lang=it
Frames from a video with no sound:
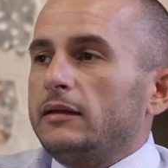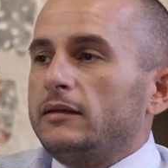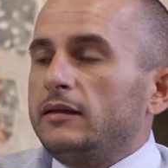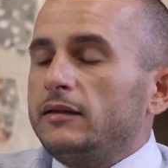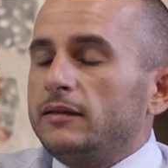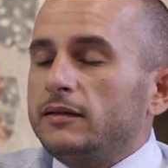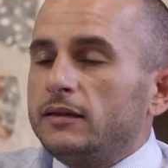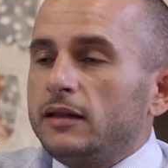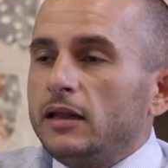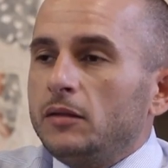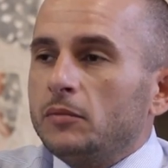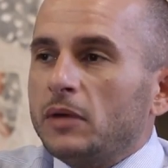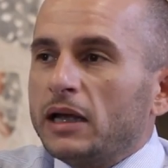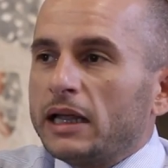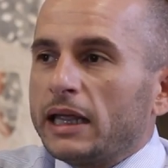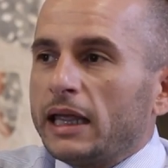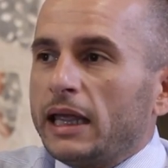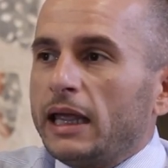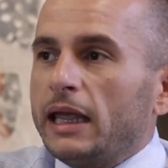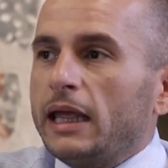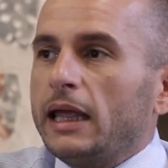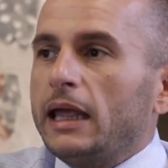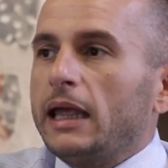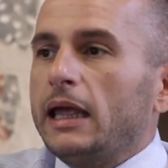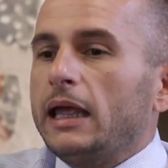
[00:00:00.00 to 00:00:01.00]
si stima che
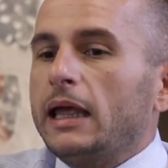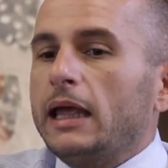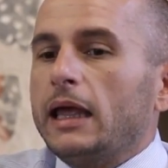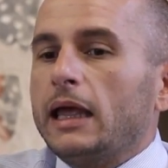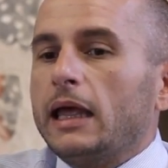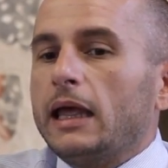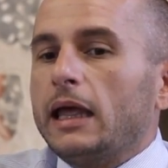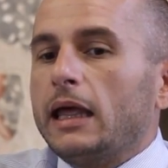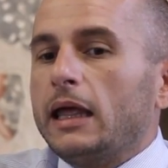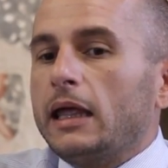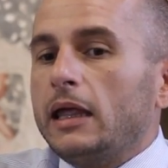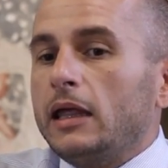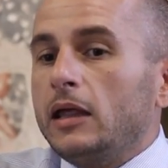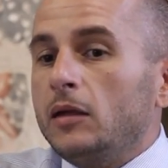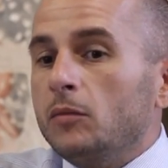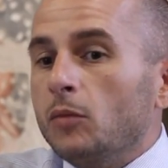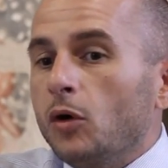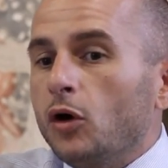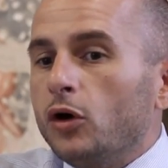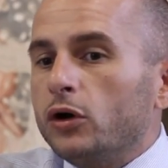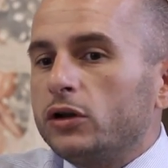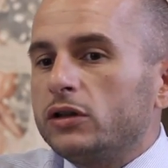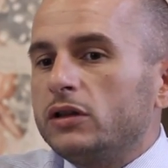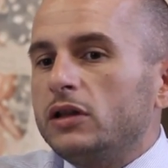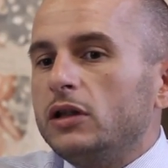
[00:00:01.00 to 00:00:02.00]
eh, i
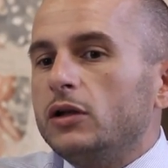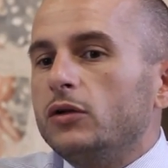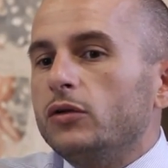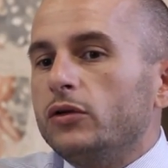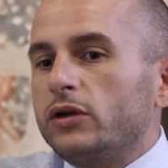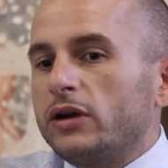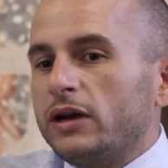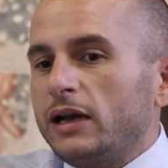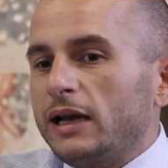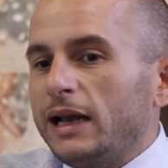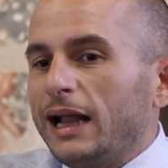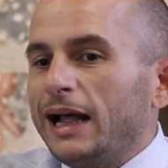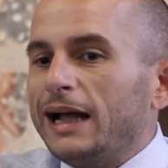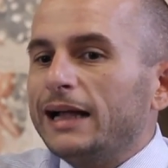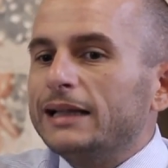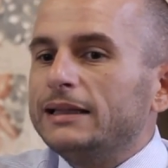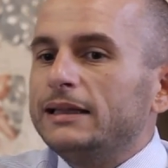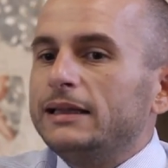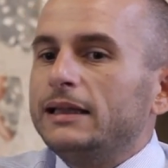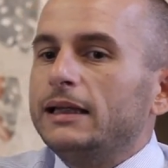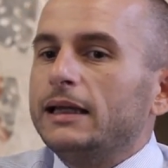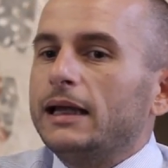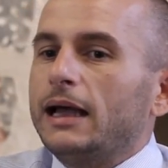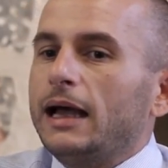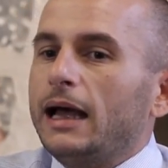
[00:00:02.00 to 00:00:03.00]
morti
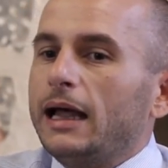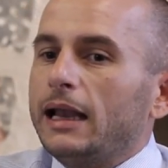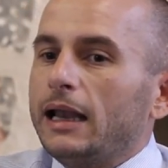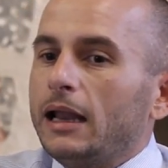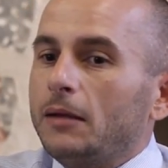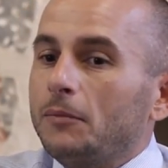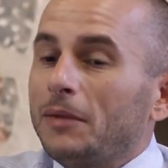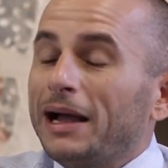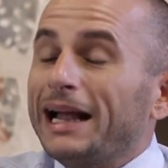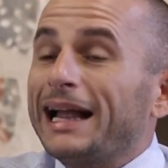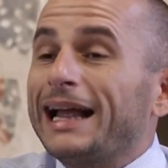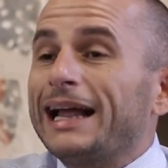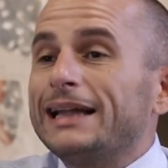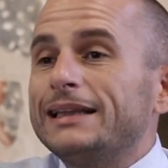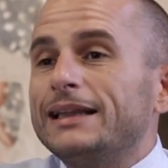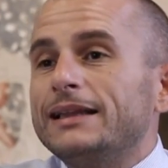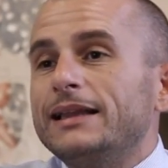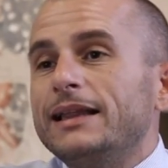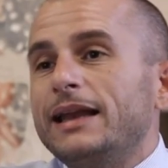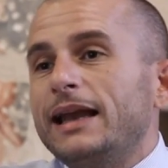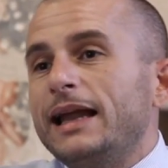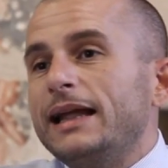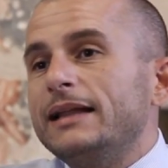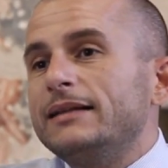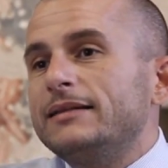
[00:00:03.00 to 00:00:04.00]
correlati alla mancata
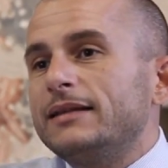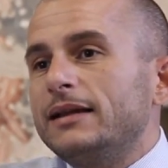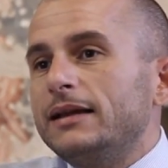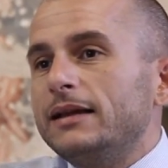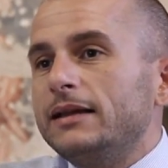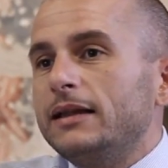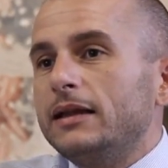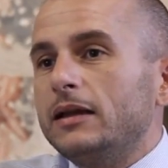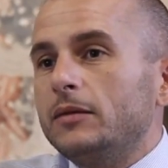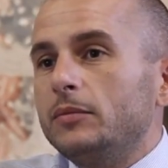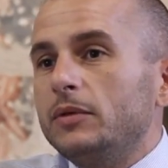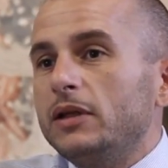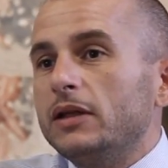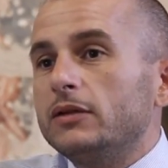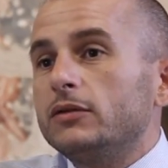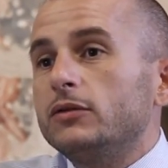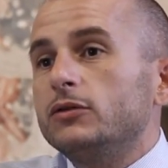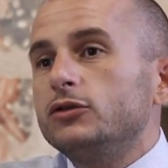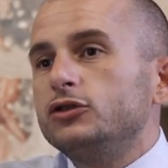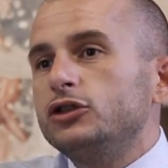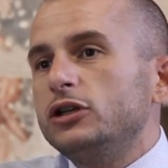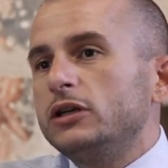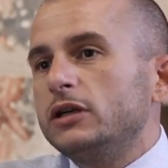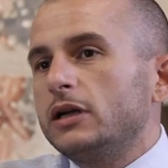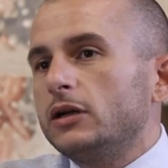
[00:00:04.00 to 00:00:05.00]
aderenza alle terapie
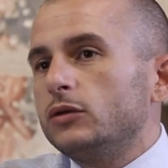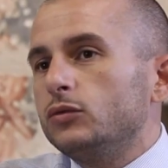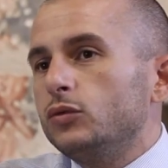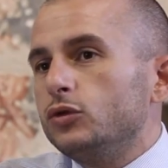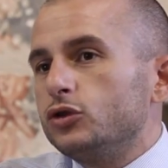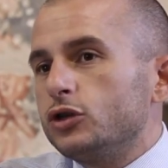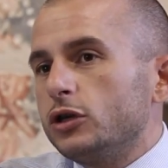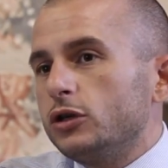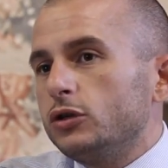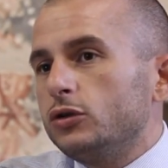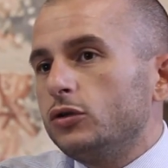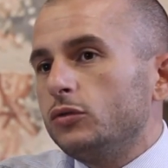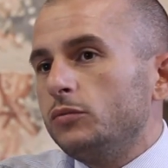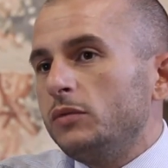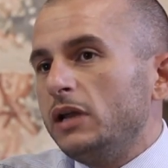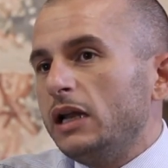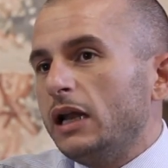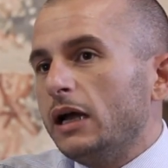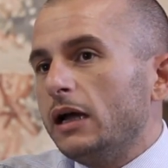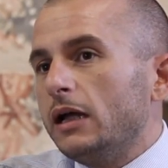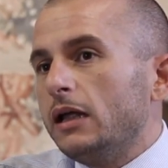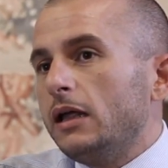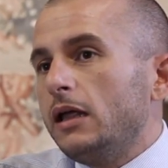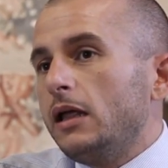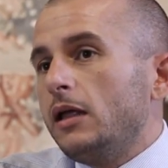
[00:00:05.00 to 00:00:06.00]
sono circa 200.000
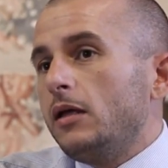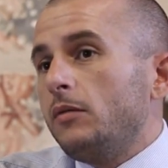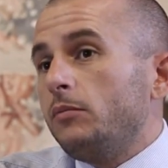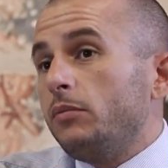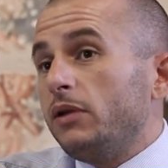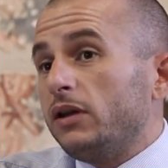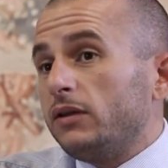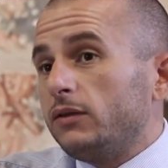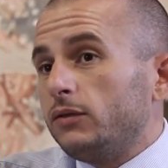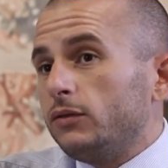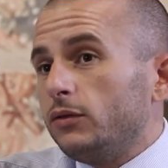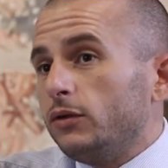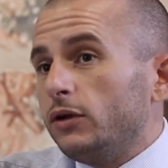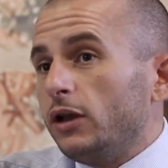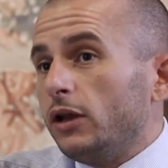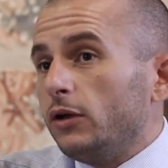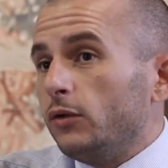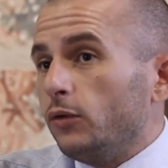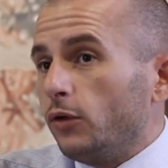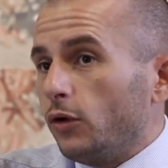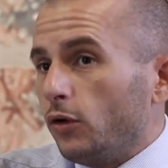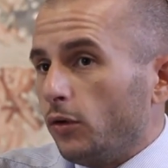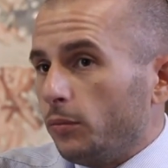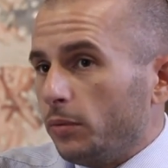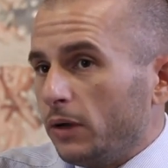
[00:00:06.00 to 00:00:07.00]
persone in
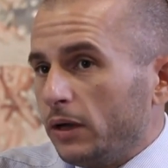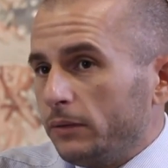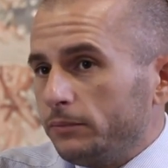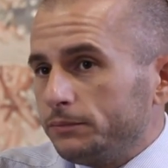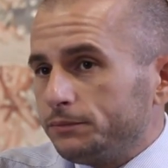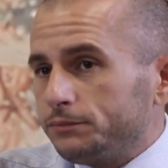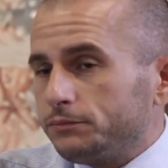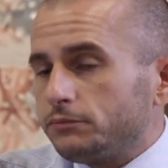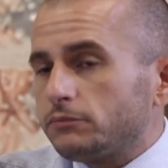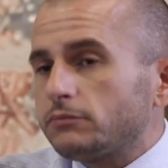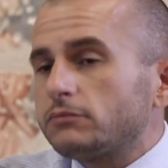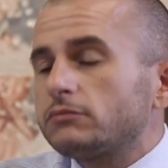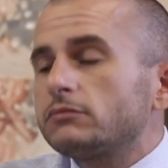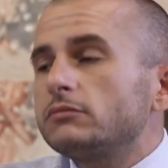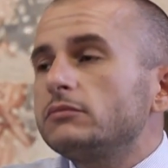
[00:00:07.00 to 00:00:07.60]
Europa